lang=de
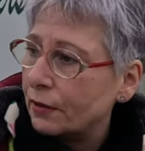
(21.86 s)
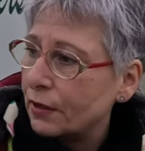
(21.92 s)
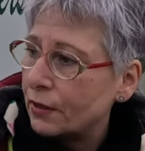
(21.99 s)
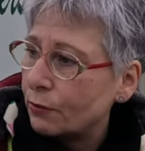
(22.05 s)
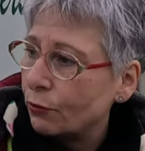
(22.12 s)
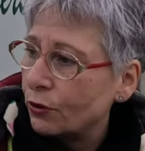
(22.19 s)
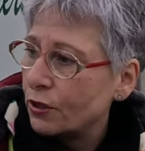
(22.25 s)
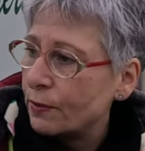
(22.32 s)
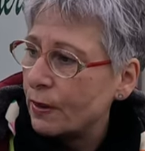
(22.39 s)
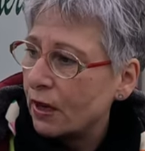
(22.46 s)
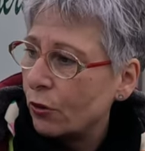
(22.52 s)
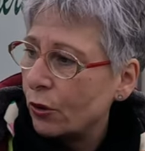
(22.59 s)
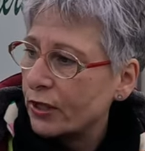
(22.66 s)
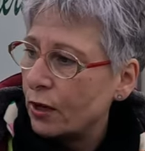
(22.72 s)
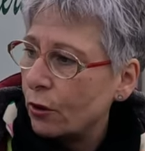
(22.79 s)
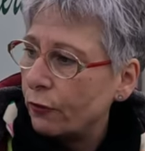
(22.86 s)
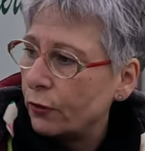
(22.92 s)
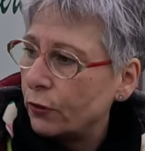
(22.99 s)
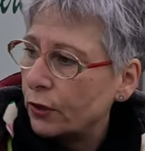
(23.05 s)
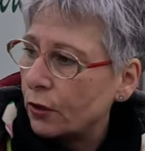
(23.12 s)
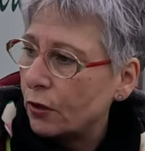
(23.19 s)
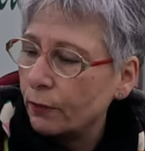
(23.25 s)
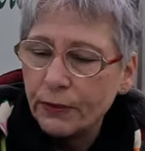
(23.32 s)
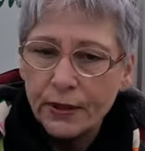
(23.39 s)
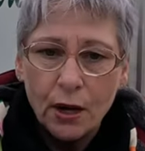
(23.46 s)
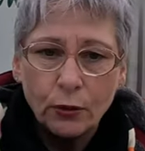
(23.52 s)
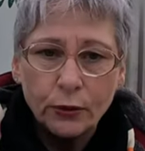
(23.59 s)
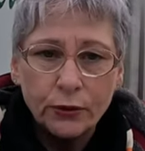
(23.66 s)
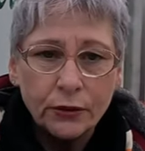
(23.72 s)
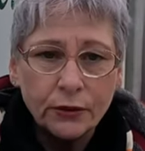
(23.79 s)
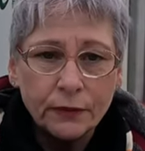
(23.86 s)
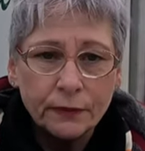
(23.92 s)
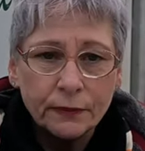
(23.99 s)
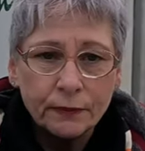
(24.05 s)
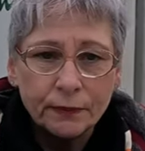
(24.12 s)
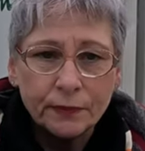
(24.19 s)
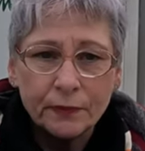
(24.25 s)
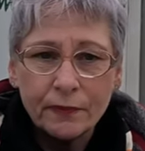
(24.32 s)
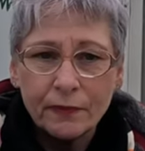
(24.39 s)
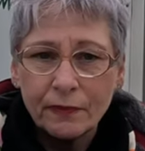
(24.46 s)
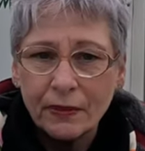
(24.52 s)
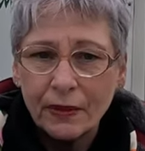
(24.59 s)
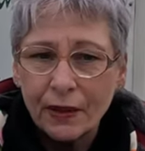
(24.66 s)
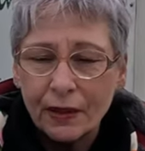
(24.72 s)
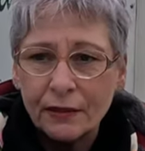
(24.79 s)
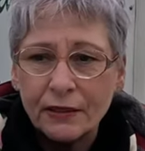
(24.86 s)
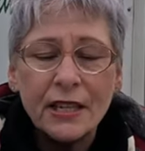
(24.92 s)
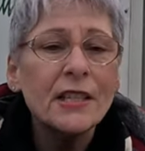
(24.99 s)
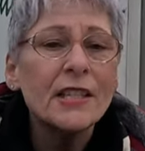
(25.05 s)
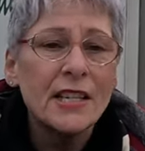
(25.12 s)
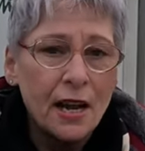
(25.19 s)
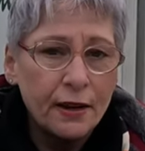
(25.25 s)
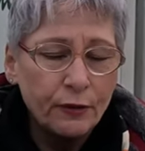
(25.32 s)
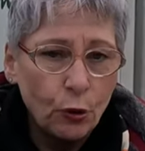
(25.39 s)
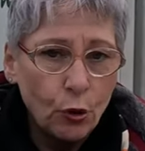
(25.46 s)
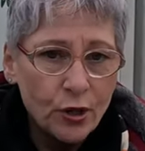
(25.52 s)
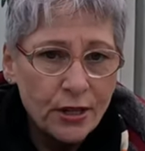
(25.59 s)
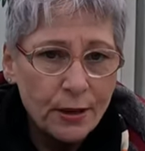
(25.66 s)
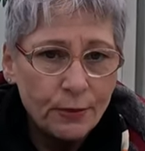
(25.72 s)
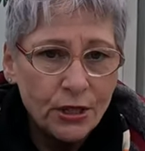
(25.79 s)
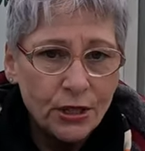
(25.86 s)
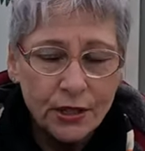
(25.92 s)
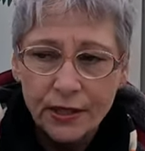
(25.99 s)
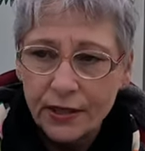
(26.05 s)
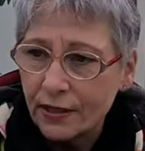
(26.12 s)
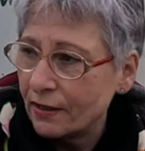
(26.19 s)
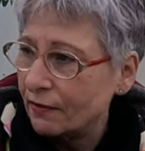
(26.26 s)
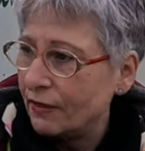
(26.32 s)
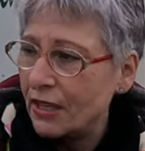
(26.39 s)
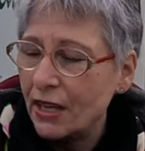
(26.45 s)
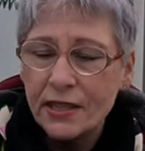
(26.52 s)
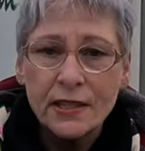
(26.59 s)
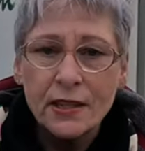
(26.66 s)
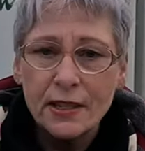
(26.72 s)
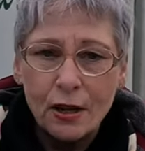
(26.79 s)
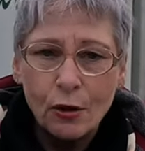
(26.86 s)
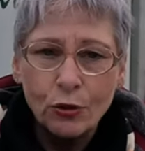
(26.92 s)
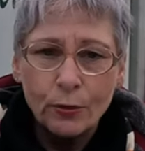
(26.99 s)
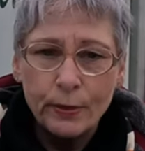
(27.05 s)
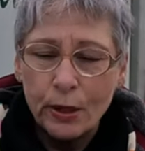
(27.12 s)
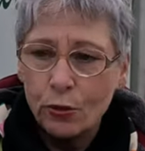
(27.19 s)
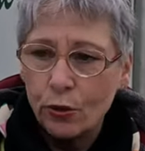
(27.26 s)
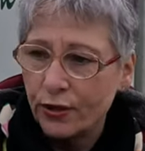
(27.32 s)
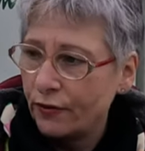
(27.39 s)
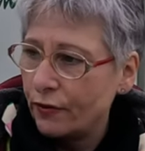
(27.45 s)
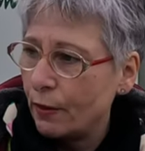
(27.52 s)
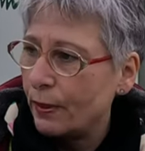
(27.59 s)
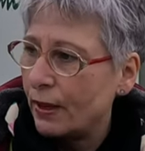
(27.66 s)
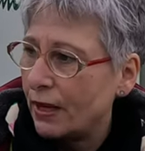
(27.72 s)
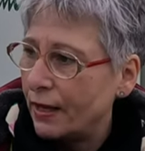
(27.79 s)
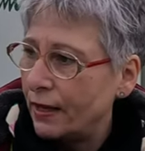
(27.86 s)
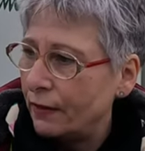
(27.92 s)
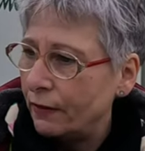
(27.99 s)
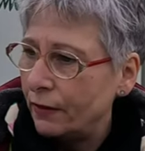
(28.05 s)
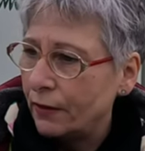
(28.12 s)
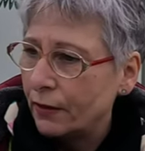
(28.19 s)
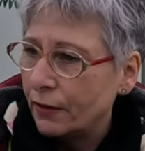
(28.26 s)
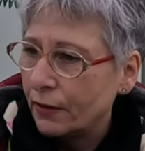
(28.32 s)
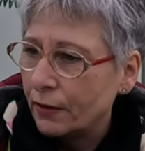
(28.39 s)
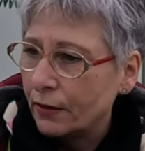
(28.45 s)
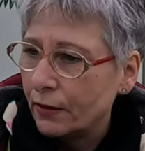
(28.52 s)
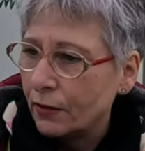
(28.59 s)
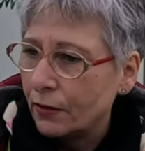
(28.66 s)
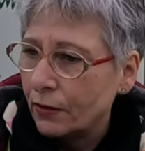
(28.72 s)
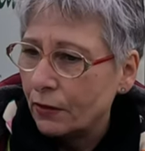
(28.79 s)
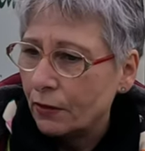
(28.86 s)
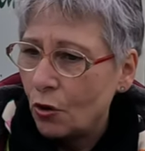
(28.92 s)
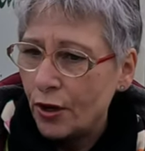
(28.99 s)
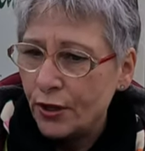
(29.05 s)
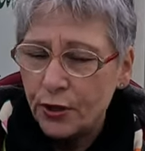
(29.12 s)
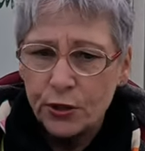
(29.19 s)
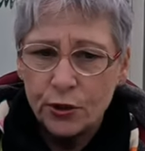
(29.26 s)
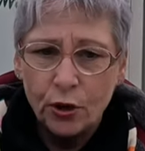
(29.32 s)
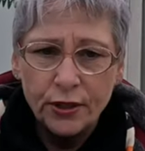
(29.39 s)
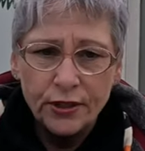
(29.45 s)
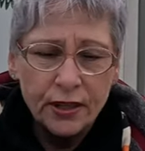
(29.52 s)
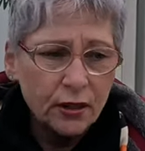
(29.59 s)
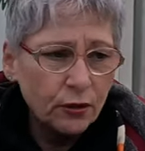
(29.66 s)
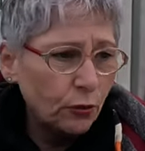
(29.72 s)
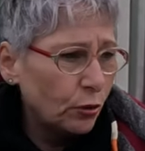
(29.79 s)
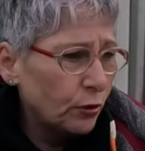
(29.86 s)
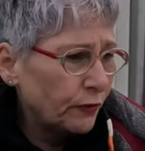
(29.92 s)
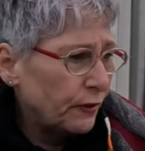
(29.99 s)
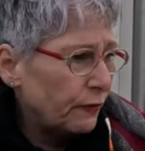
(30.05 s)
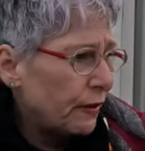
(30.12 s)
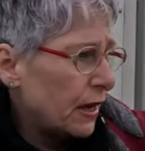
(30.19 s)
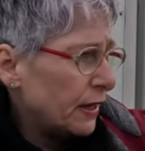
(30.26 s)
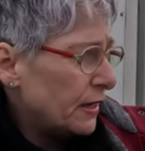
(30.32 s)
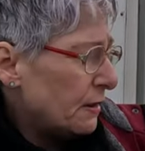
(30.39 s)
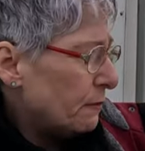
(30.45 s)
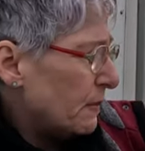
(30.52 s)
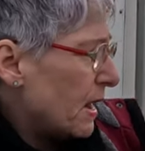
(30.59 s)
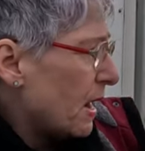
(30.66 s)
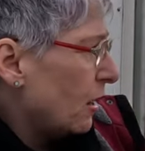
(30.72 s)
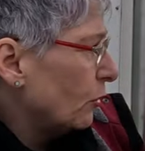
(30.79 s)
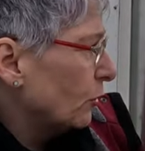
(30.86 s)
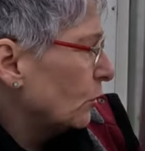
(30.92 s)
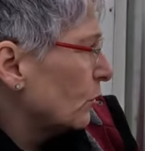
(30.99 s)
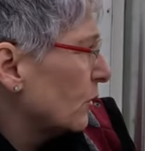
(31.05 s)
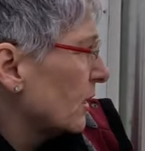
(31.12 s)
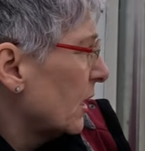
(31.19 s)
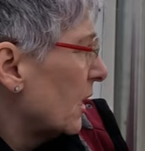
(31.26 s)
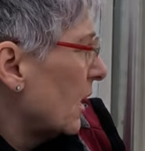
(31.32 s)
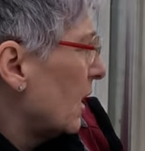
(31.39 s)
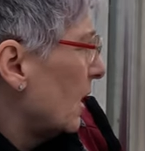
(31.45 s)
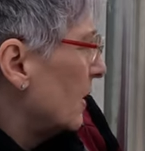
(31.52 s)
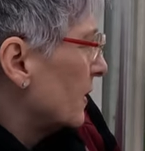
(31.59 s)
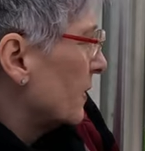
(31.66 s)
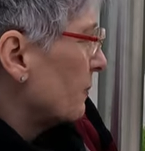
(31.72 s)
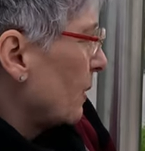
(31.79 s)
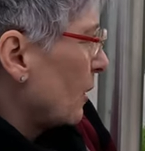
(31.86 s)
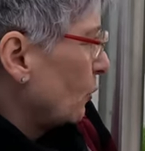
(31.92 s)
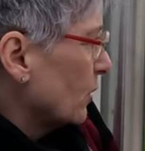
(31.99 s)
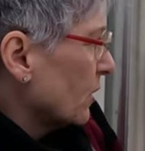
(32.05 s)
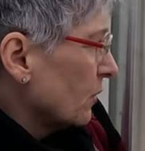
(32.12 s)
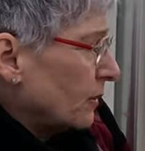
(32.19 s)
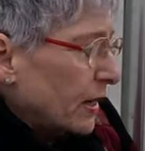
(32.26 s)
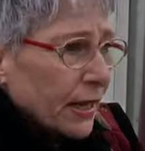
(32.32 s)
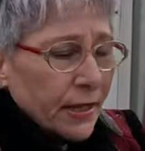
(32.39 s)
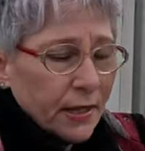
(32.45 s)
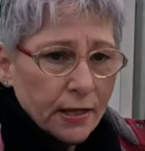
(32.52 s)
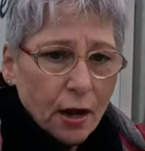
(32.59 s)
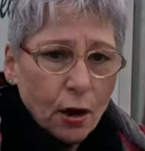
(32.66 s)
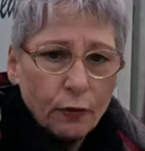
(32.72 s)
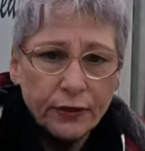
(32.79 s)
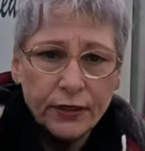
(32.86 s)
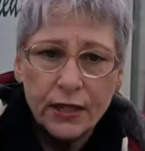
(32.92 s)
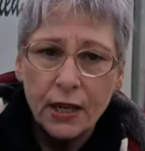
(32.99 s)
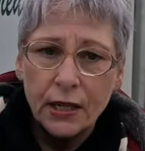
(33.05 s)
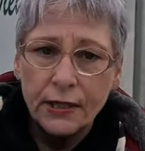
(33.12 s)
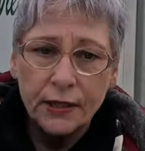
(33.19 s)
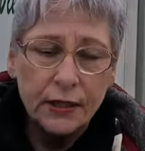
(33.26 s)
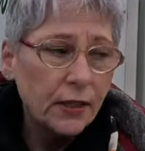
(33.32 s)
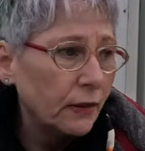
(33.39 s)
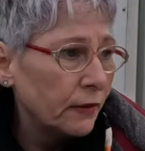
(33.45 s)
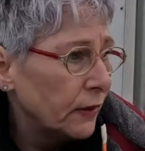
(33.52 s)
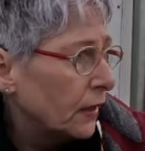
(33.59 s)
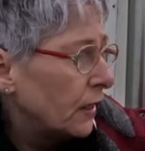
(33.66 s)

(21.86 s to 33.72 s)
Jetzt muss ich mal kurz aufhören, da kommt ein Auto. Den zeigen wir euch nämlich jetzt. Wir lassen das Auto mal kurz vorbei. Heute ist Sonntag, irgendwie fahren hier mehr Autos als bei unserem letzten Aufenthalt hier.